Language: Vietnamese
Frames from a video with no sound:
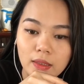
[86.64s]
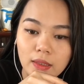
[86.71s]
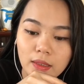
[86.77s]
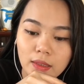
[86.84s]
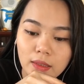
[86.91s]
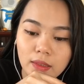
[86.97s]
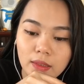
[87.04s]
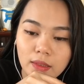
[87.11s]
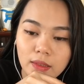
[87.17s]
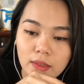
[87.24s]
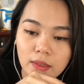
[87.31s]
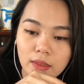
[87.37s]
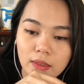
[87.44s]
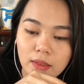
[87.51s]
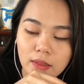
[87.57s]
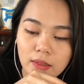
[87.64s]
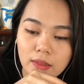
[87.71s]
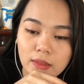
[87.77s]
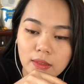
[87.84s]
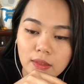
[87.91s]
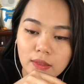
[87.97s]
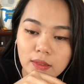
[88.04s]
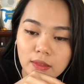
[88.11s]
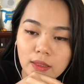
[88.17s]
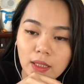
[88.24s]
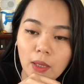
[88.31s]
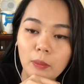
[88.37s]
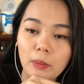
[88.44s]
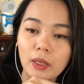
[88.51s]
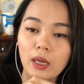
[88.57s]
cái
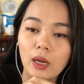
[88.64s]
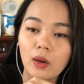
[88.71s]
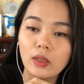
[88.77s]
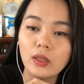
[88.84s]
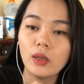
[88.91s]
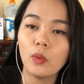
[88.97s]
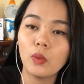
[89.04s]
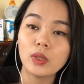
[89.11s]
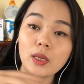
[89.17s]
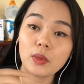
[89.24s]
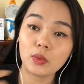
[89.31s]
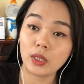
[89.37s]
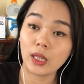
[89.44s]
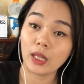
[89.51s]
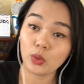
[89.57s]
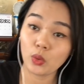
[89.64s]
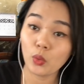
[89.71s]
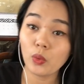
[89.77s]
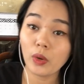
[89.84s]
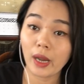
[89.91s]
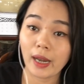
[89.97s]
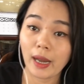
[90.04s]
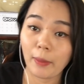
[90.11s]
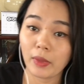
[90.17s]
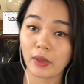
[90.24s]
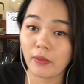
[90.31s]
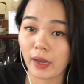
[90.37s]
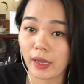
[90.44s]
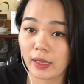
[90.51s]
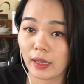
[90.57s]
chồng mình hỏi là ủa sao lại chú lại làm như
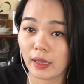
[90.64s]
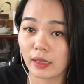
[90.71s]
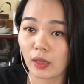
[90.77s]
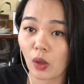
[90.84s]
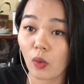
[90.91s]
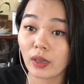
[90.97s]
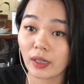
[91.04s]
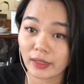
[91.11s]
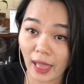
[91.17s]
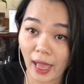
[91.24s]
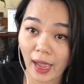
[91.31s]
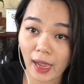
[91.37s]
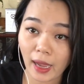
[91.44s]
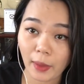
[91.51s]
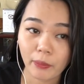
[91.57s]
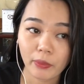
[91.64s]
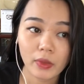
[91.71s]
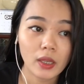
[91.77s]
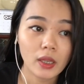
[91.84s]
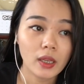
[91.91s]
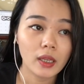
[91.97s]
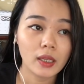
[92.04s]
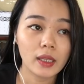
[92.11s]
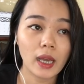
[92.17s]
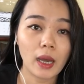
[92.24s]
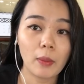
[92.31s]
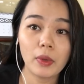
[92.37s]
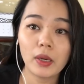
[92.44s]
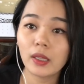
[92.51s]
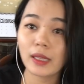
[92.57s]
vậy vậy, tội người ta. Cái
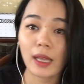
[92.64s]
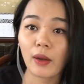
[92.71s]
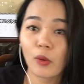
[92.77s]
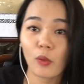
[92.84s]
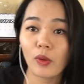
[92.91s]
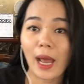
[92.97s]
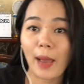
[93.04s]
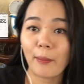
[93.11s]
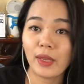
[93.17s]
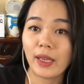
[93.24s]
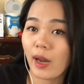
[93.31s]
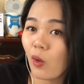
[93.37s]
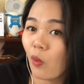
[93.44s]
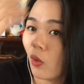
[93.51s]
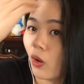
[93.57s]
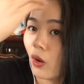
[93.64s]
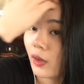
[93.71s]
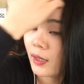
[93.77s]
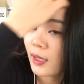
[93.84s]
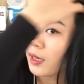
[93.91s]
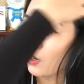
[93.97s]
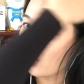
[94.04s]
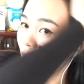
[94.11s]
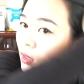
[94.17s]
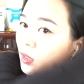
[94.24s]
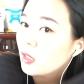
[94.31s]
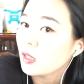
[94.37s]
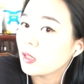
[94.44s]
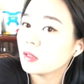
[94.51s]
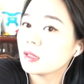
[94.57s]
ông đó nói tao đâu có làm gì đâu. Cái hỏi
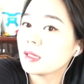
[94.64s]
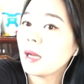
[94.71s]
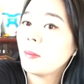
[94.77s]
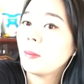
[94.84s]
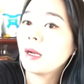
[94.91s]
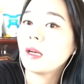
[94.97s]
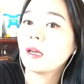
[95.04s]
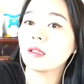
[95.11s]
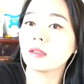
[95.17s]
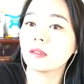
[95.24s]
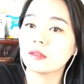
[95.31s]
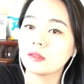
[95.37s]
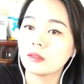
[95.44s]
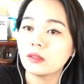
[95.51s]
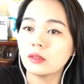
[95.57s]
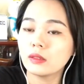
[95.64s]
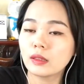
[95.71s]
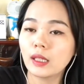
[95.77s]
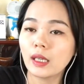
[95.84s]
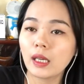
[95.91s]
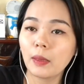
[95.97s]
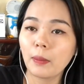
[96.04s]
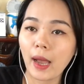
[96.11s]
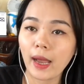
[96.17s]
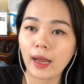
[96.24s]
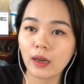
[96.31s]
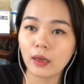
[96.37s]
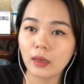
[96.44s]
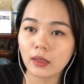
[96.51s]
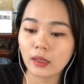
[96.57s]
sao mà cái cái bà
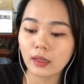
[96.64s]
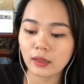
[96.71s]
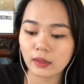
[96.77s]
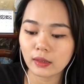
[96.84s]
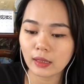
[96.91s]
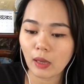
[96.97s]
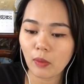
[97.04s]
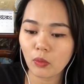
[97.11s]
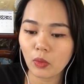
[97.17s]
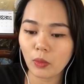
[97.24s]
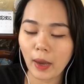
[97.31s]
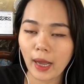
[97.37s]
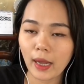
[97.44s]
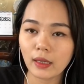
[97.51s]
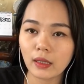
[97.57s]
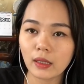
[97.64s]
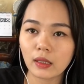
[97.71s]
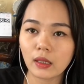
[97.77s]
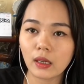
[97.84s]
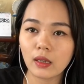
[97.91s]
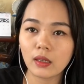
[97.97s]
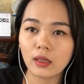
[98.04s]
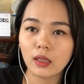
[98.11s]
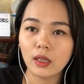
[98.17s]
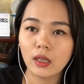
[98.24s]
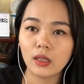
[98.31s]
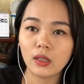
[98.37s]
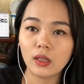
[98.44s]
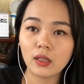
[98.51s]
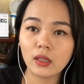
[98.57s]
đó, cái tóc của bà nó nó
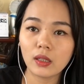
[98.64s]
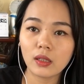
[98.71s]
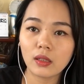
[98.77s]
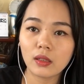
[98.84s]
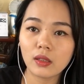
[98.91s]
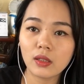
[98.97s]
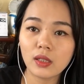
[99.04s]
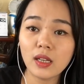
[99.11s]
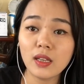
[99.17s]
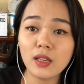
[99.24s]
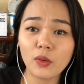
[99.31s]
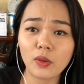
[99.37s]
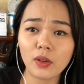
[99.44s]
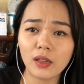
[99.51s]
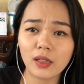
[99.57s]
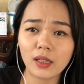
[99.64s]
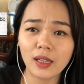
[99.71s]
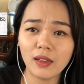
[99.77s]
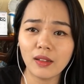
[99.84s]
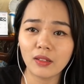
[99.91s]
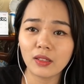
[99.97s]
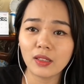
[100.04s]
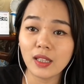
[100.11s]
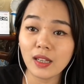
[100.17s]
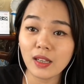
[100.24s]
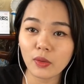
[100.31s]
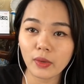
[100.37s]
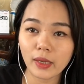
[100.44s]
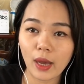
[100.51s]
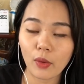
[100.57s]
nó nó, nó dính vô cái, cái lược, nó dính
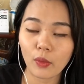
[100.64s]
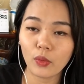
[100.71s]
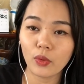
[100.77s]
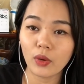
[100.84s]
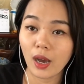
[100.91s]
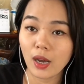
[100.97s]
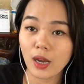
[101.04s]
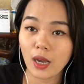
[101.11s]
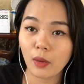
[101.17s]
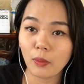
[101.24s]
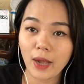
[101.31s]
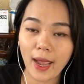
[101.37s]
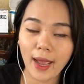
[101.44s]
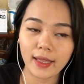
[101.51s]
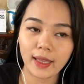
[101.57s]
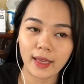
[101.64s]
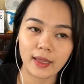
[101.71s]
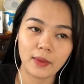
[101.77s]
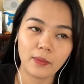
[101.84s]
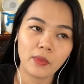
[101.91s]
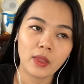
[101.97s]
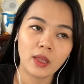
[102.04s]
vô cái đầu luôn, gỡ ra không ra vậy.